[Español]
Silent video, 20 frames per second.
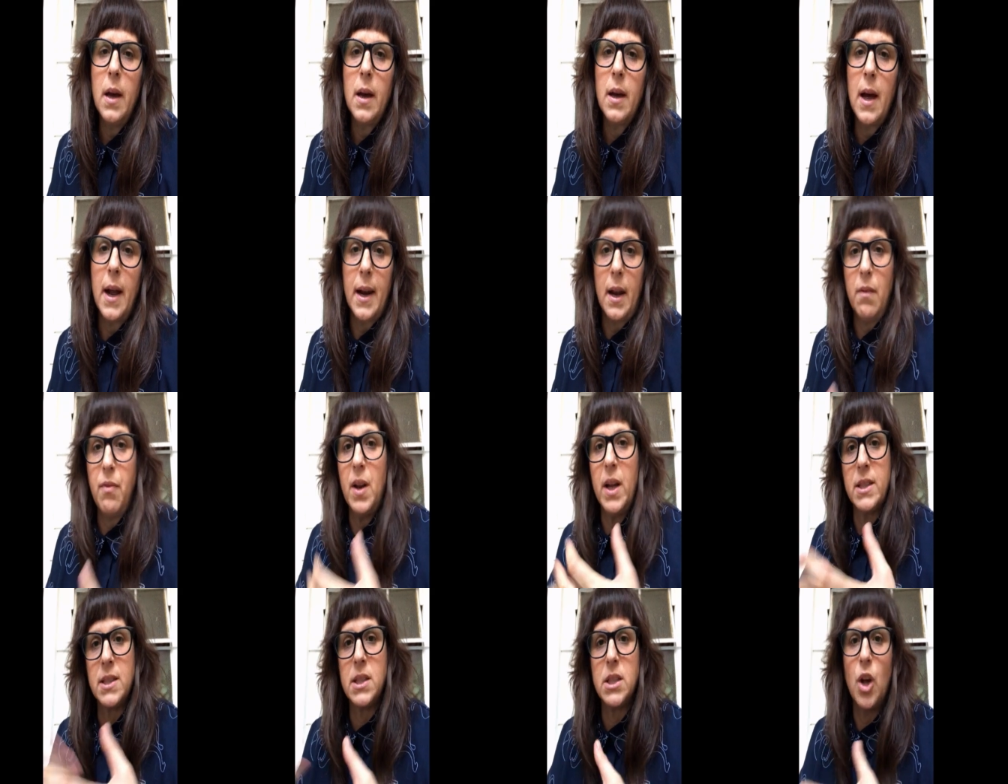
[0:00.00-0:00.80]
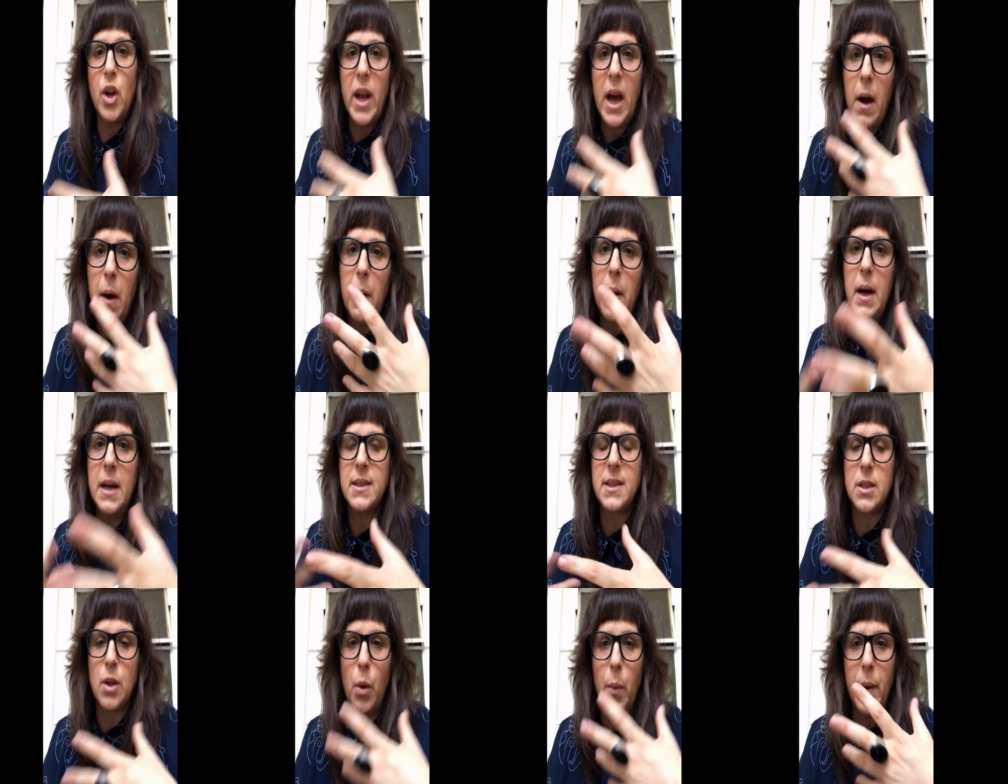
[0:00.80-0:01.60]
que reflexionaba
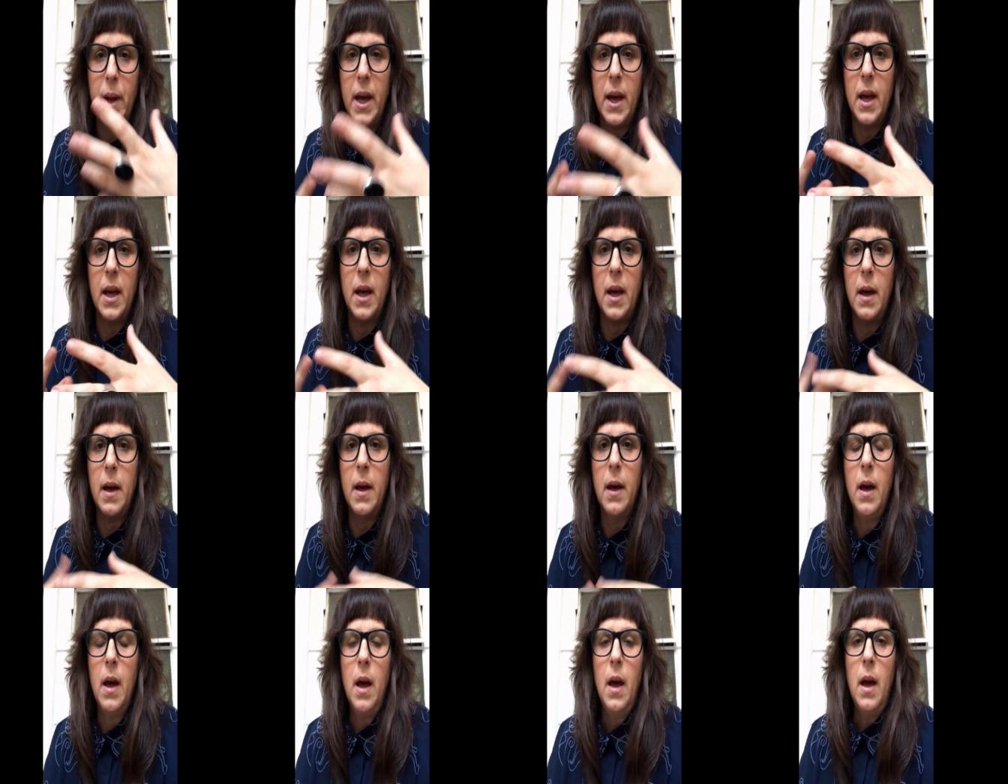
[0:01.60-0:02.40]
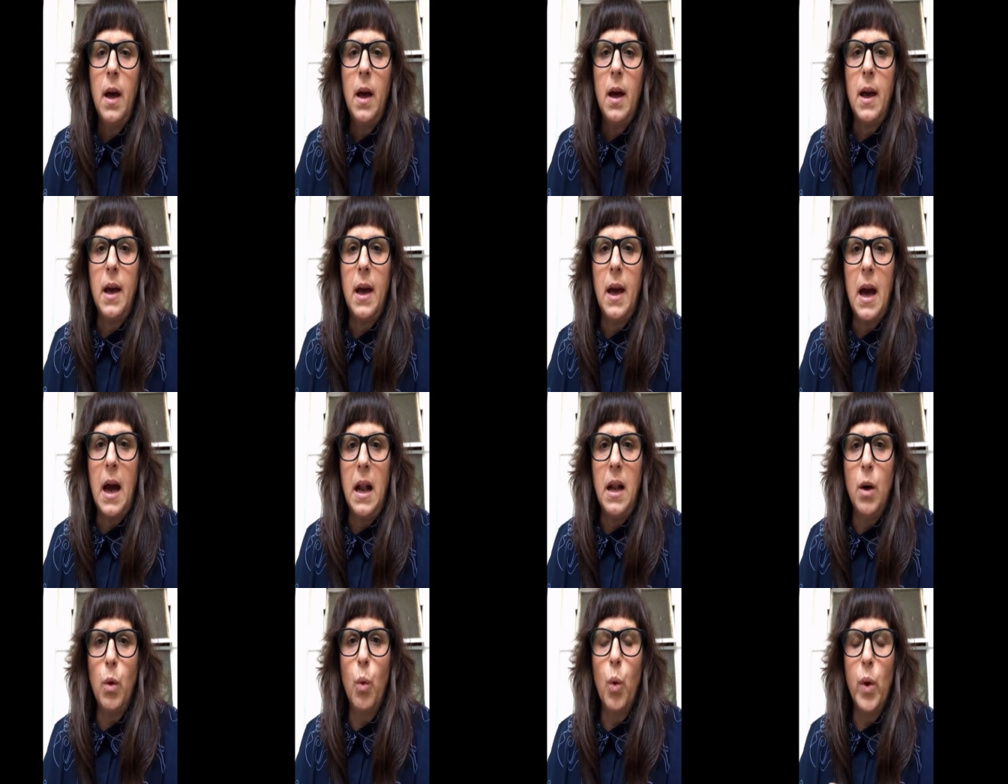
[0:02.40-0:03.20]
sobre eh,
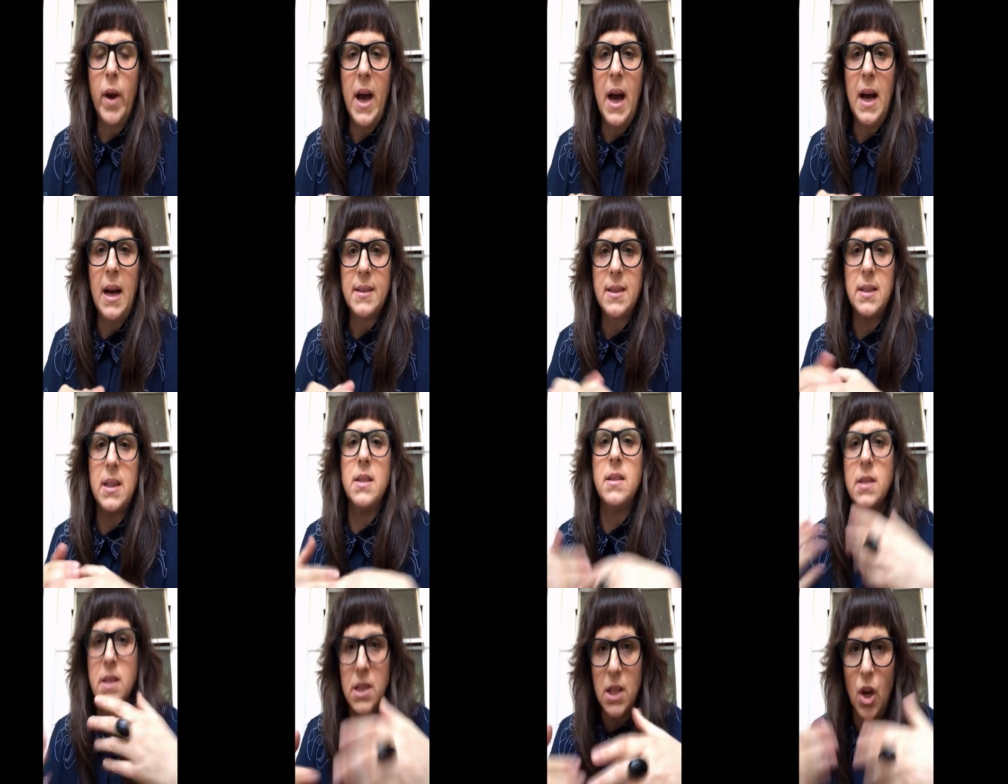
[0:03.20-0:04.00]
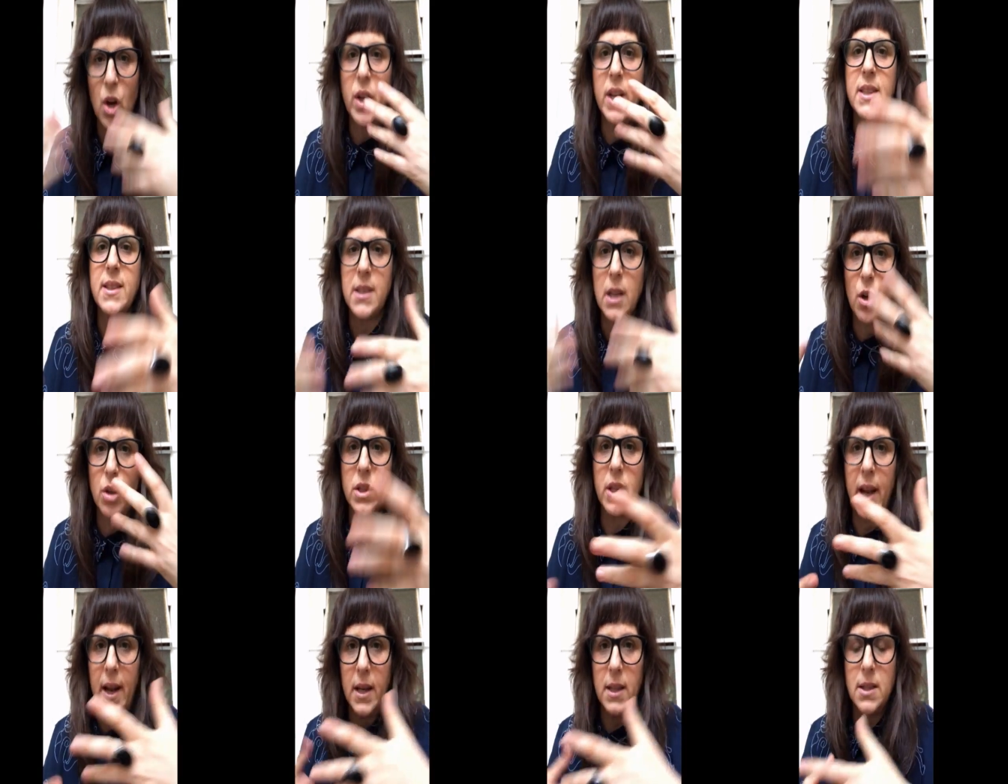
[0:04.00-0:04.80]
algunas tensiones y
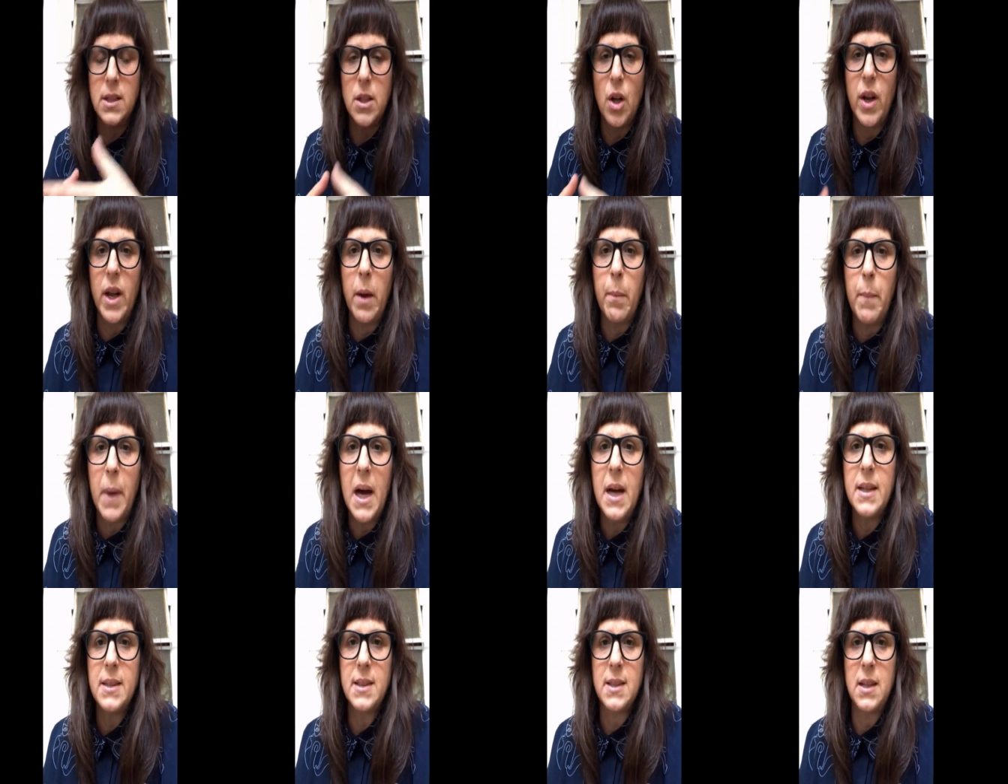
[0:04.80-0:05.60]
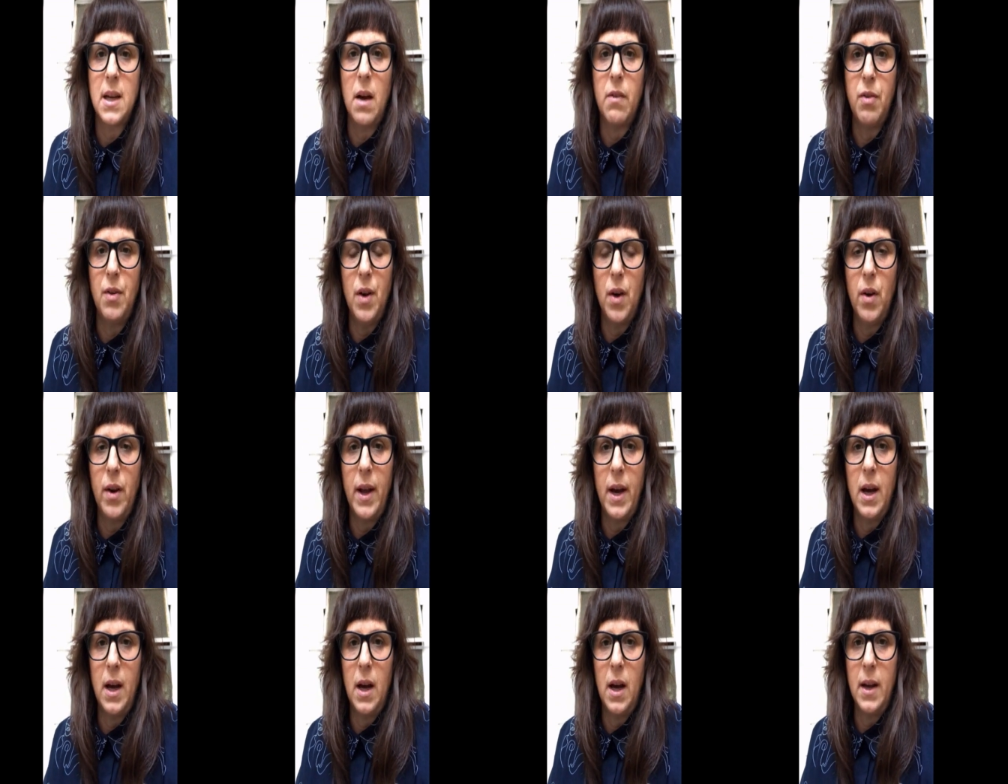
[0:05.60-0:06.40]
contradicciones más que
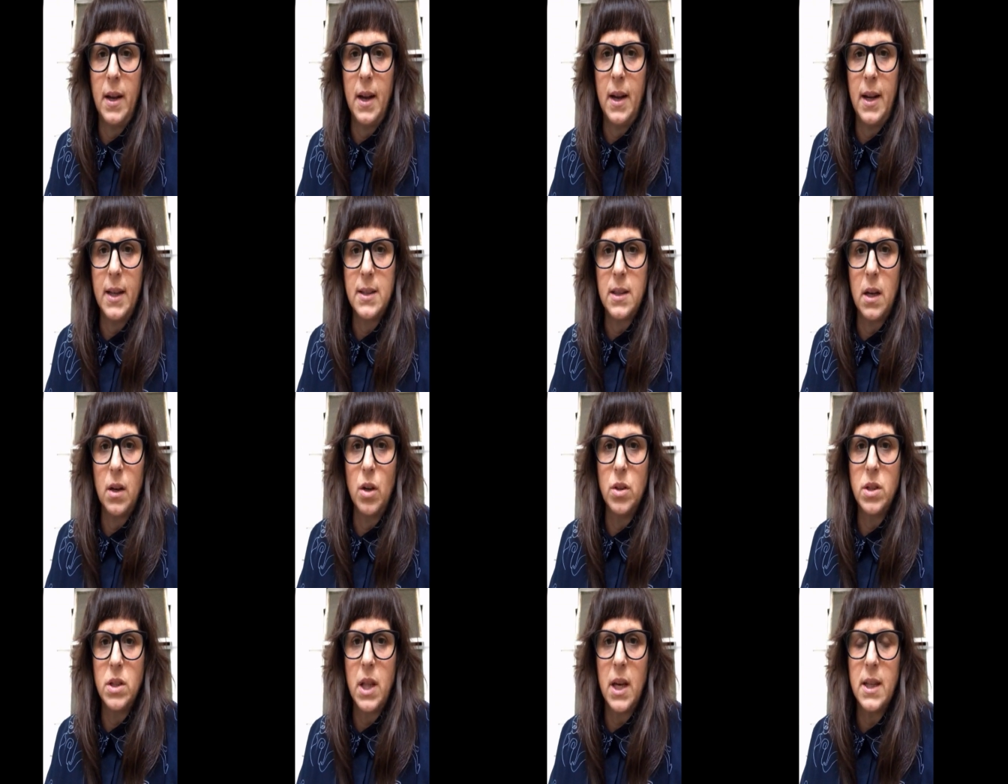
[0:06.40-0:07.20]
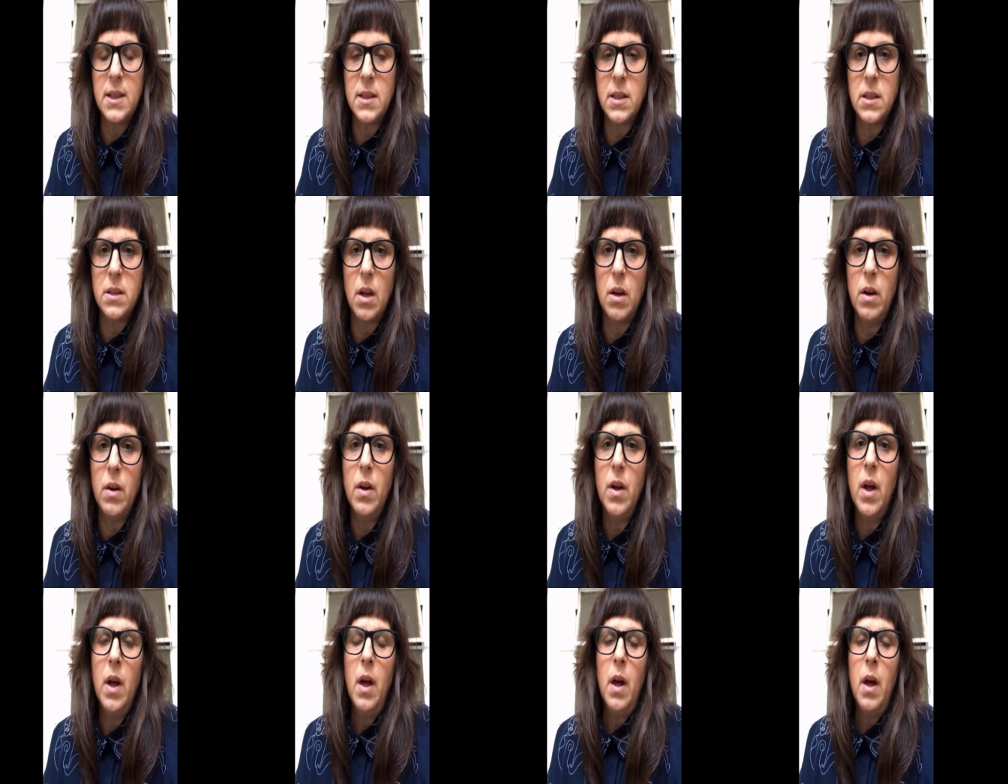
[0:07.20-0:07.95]
afloran en este contexto,